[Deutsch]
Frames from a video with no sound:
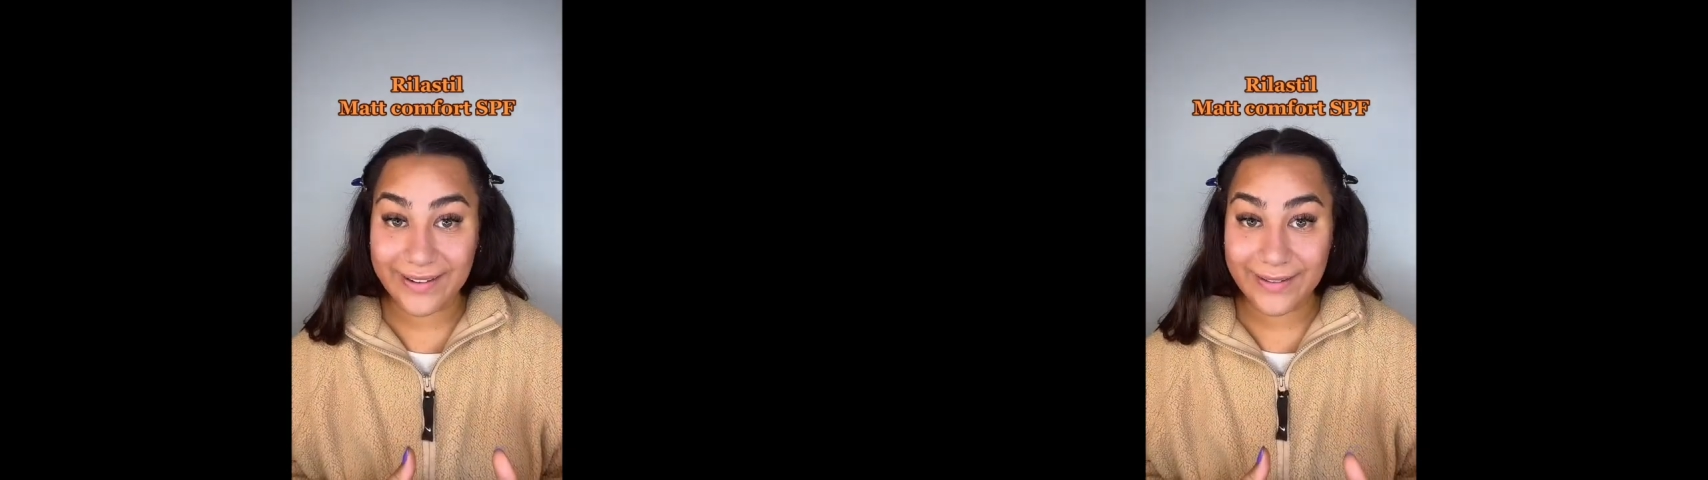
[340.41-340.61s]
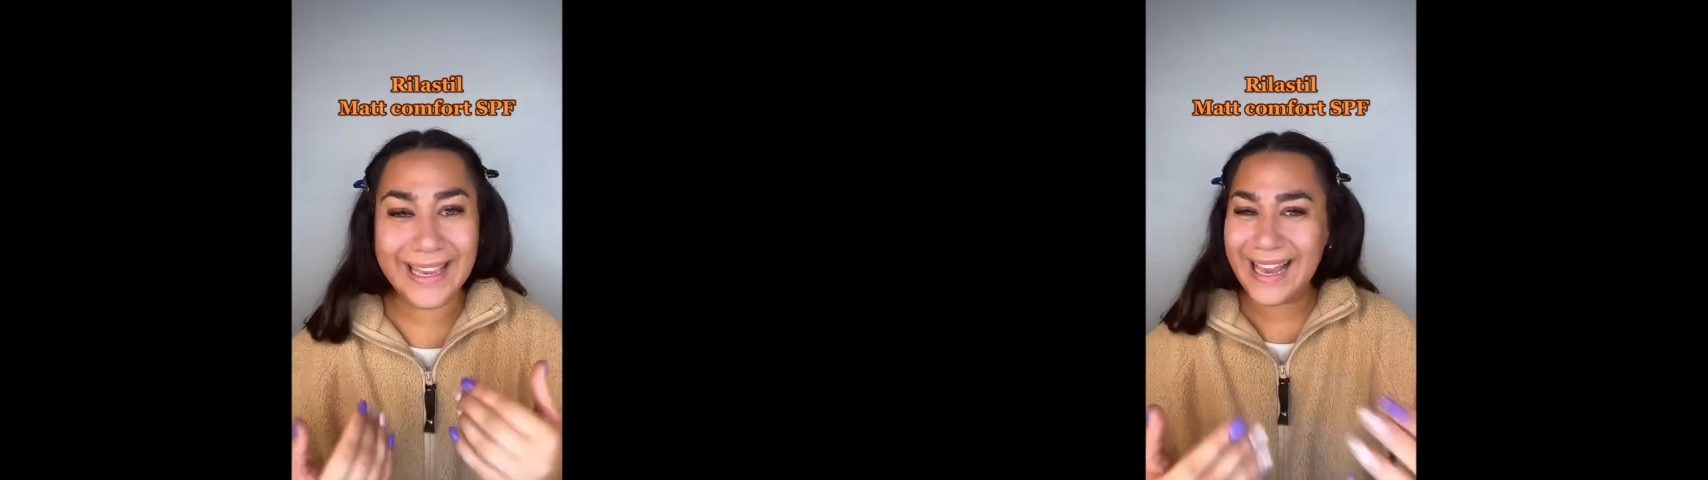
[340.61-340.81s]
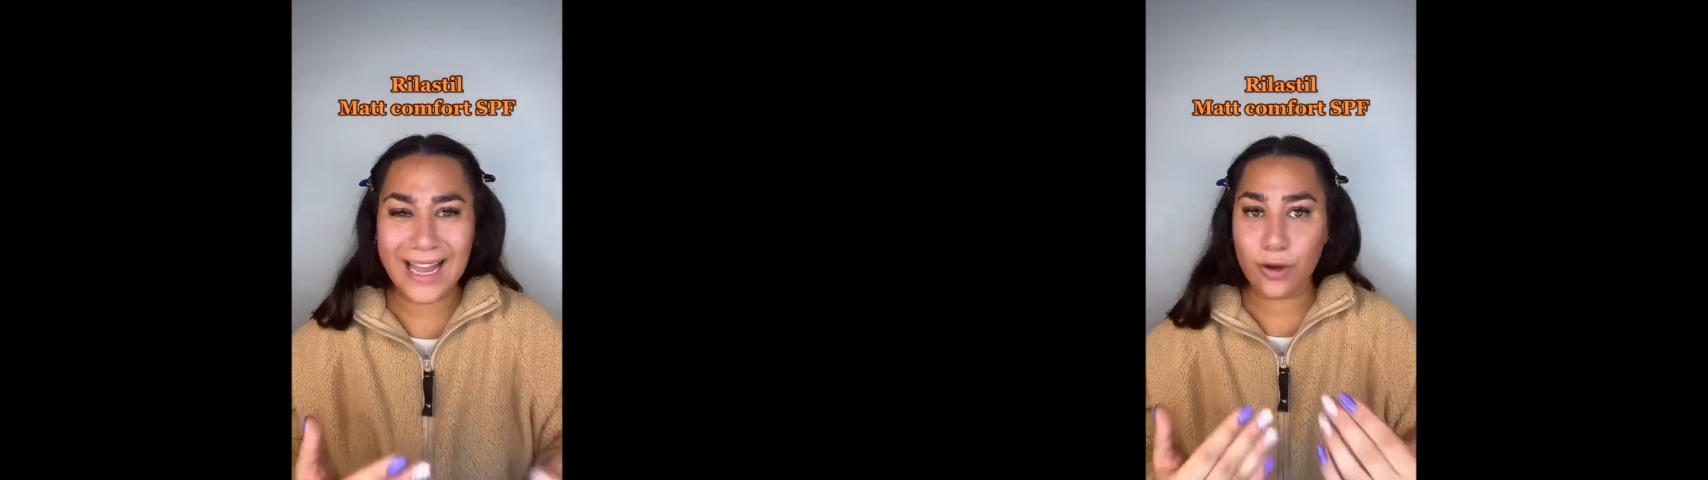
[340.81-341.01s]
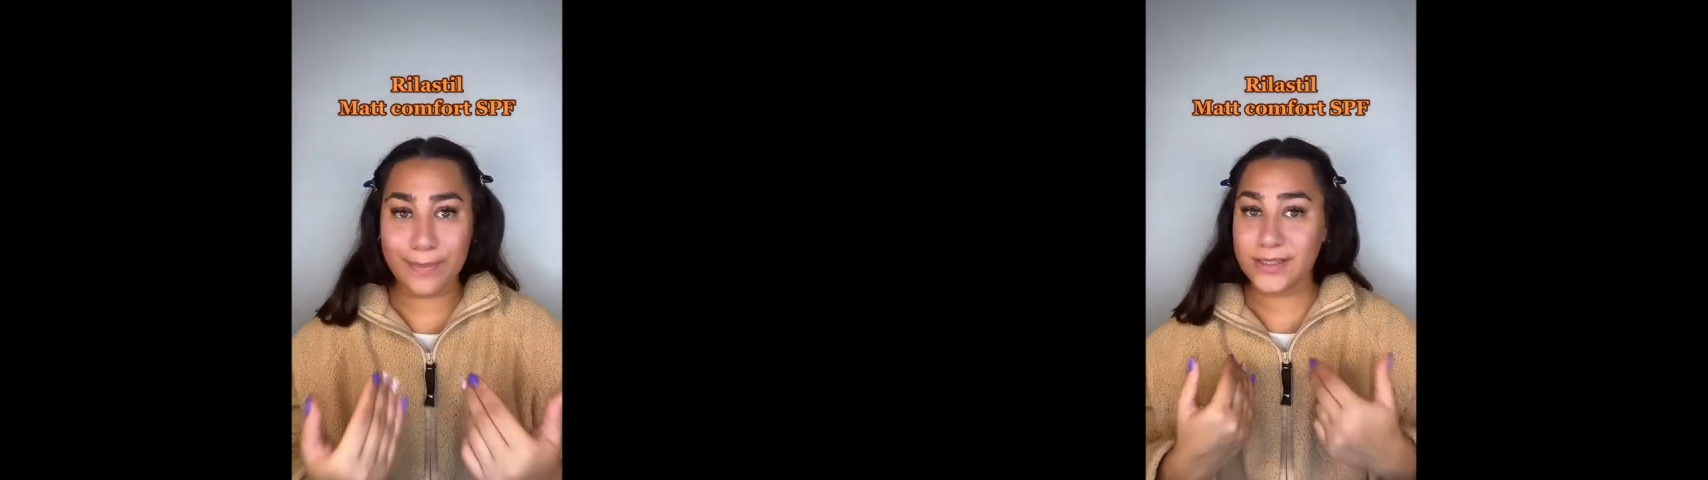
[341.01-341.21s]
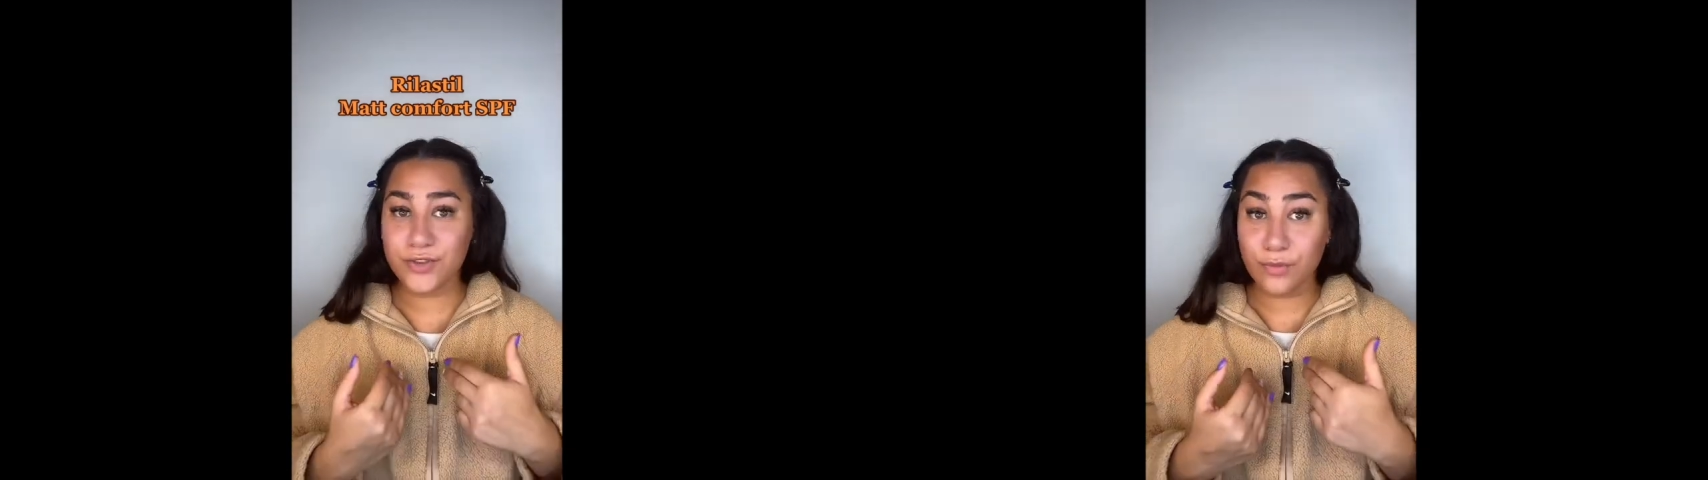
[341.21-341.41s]
Egal, ob
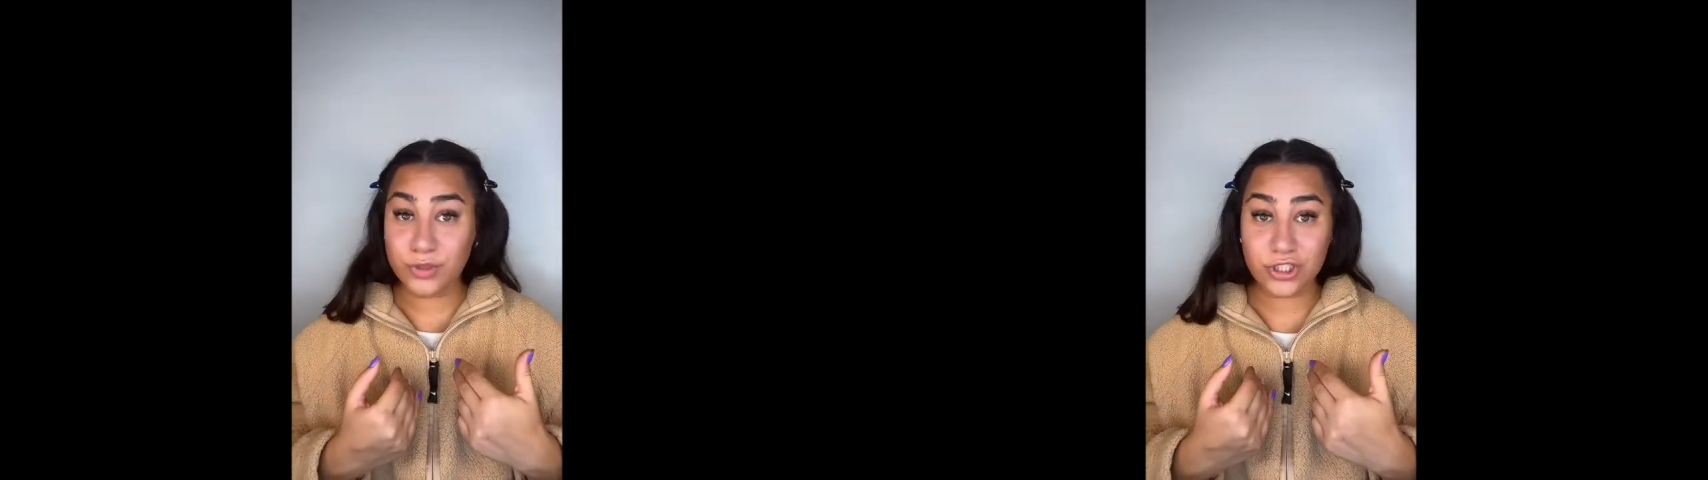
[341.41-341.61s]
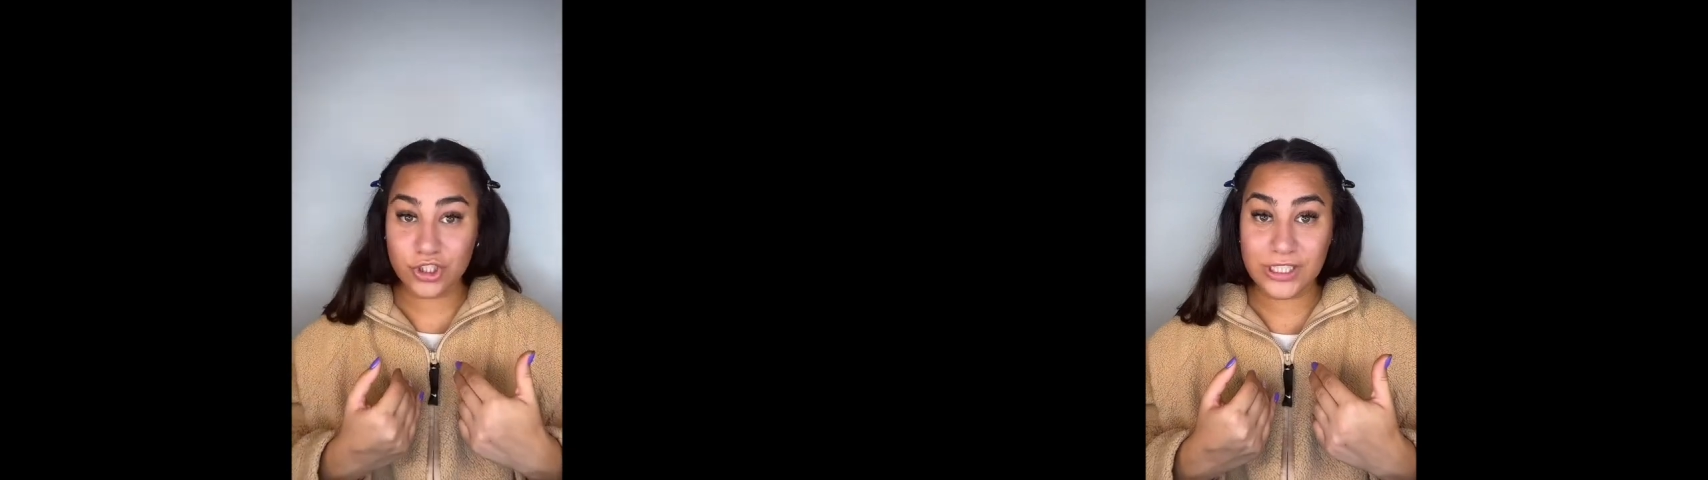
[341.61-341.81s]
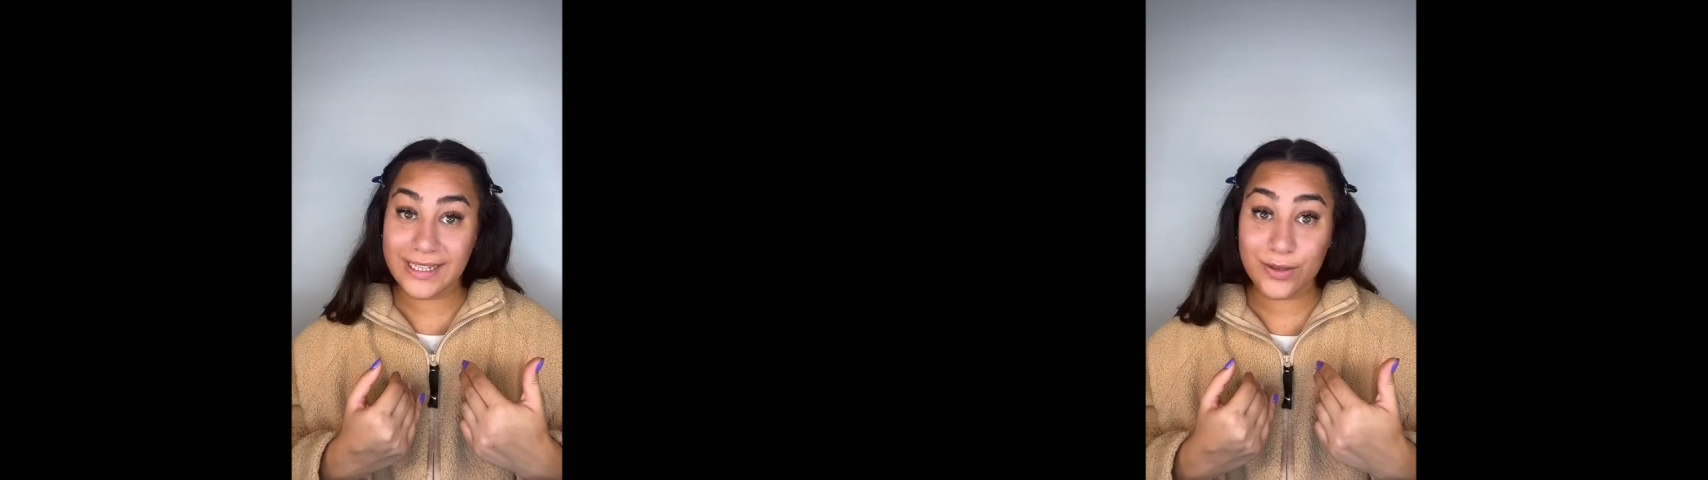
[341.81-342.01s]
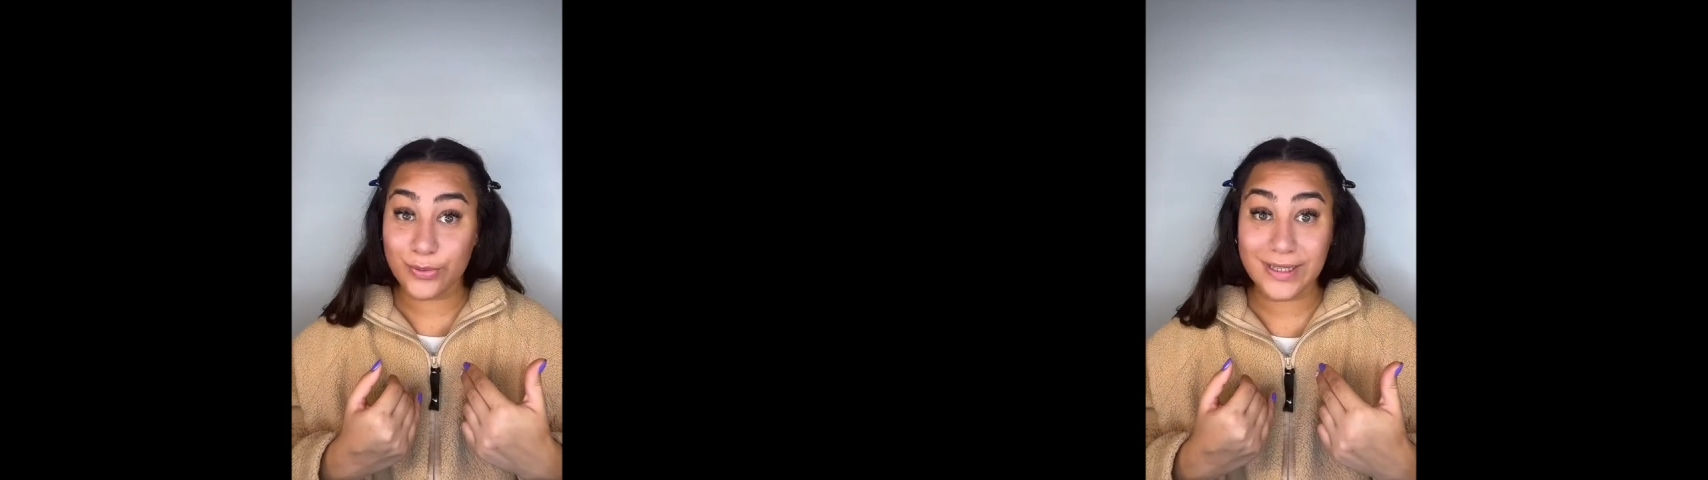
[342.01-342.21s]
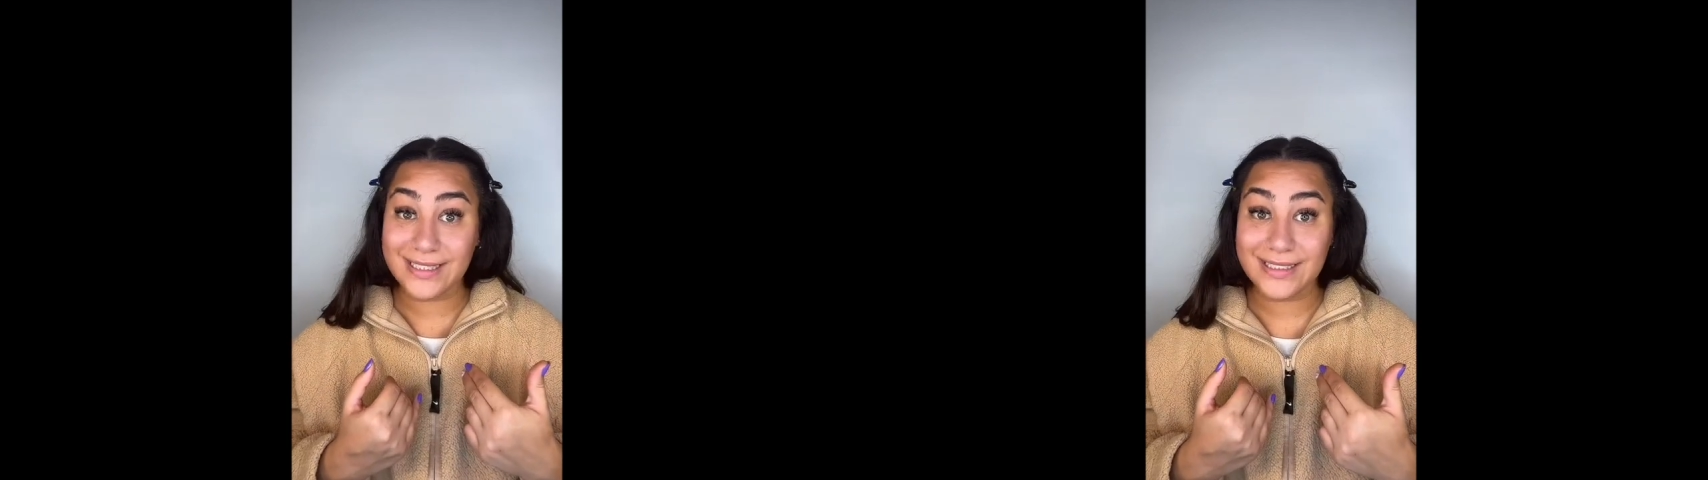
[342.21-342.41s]
er sich für mich entschieden hat
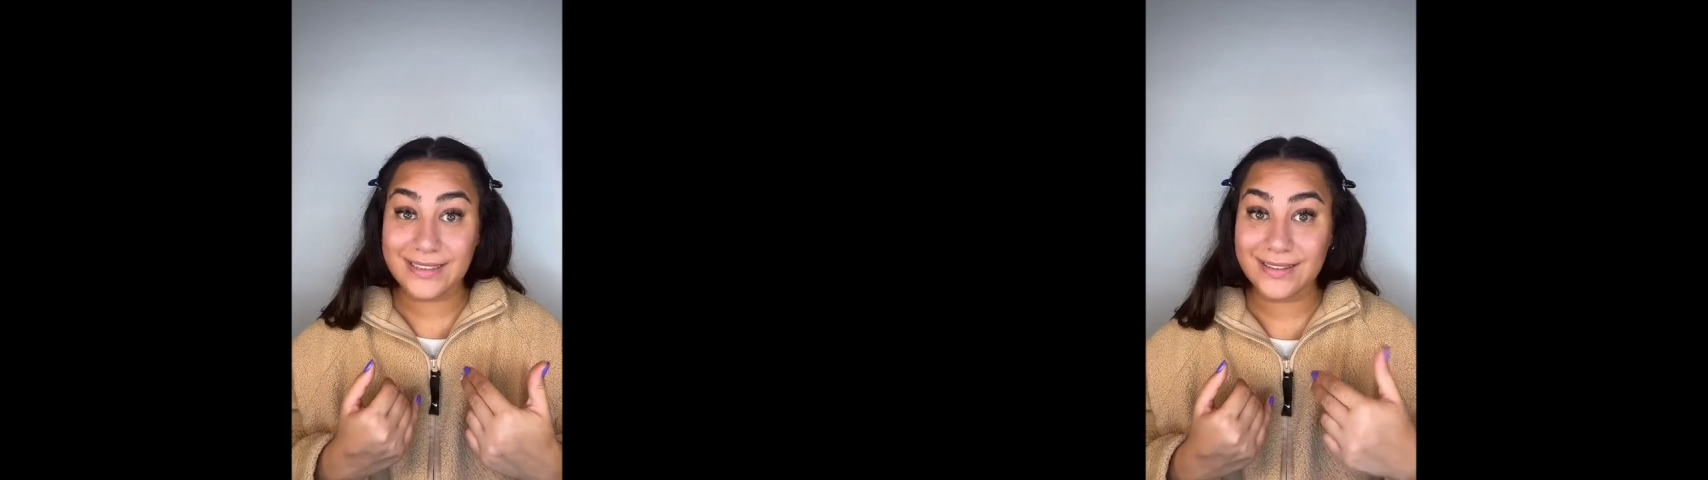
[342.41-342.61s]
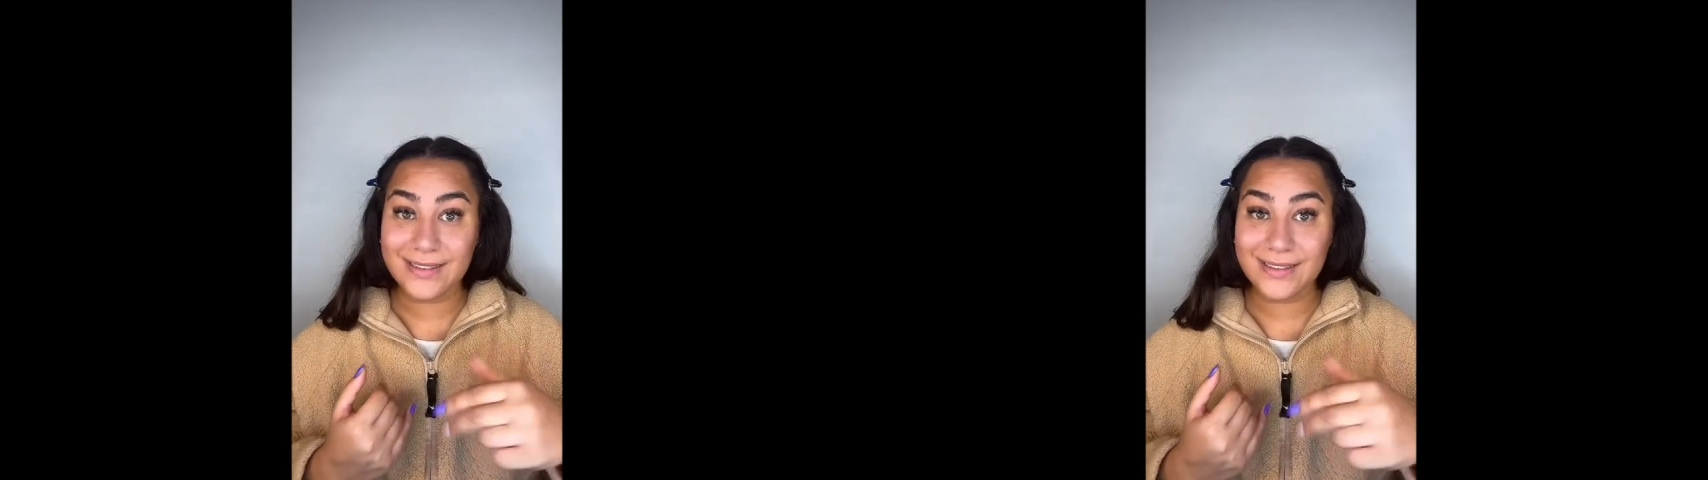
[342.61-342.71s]
oder nicht.